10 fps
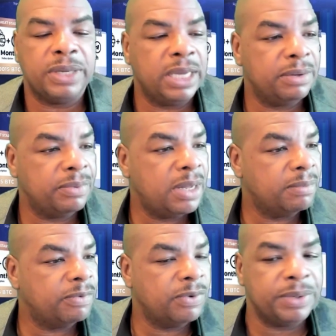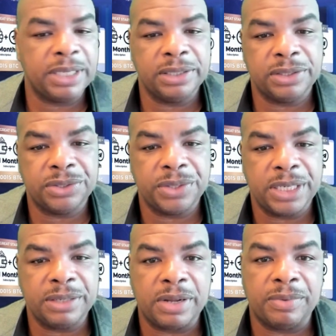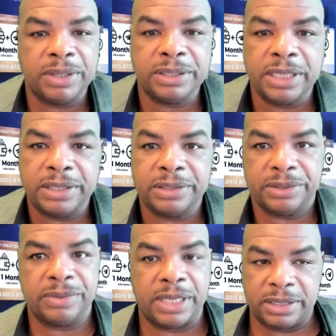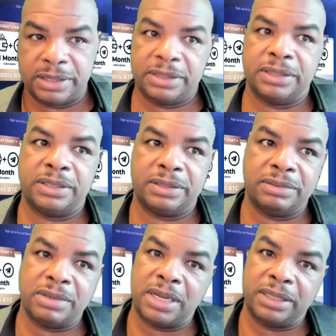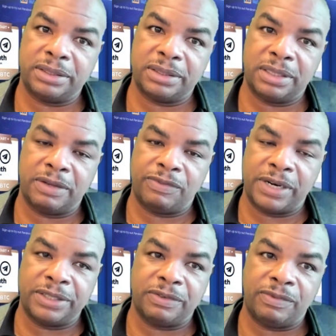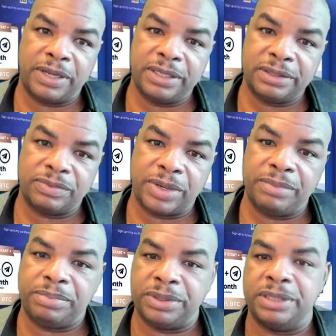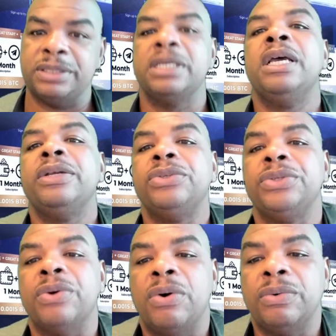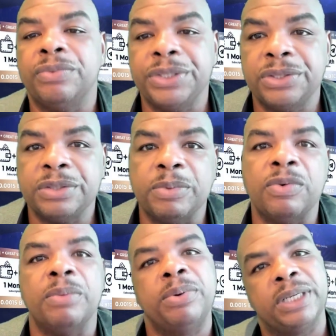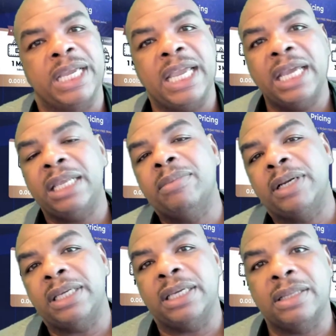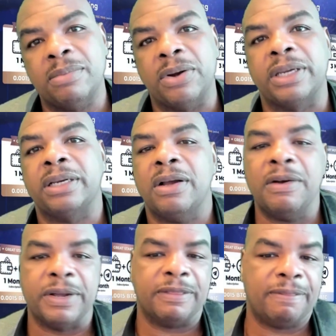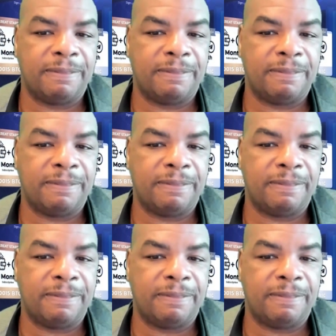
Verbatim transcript: Also, bevor wir weitermachen mit dem Traden, ich möchte euch sagen, dass das kein finanzieller Rat ist. Bitte macht eure eigenen Recherchen, bevor ihr irgendein Geld in den Markt investiert.